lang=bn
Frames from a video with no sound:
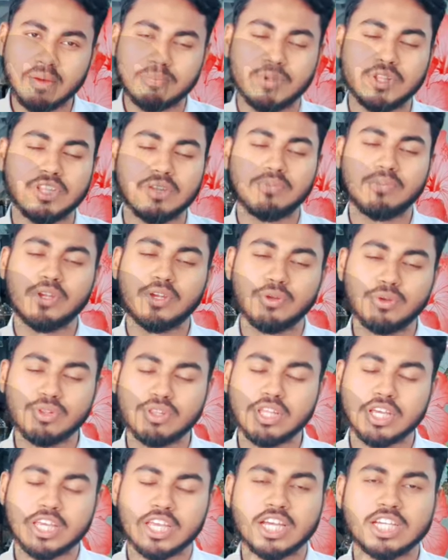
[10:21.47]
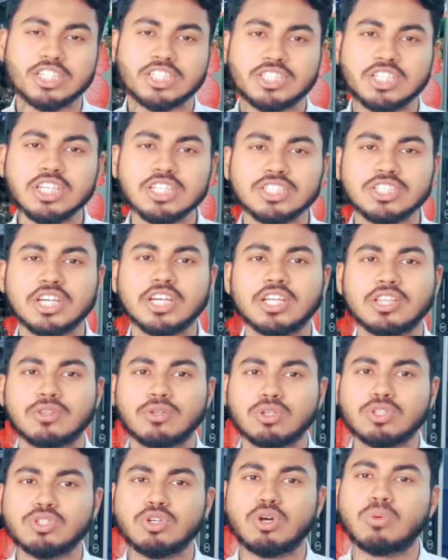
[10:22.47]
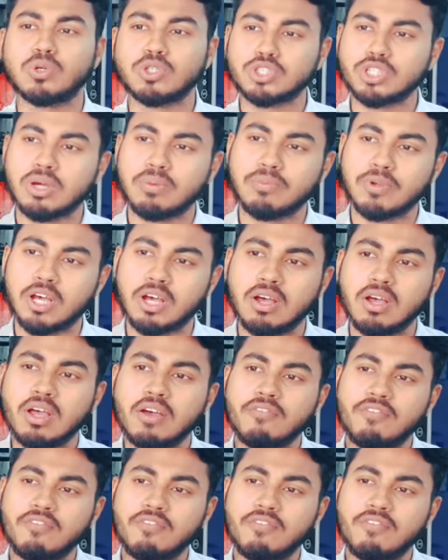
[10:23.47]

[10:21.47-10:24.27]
আপনাদের ভিডিও দেখে আসছি সেক্ষেত্রে হচ্ছে অবশ্যই আমরা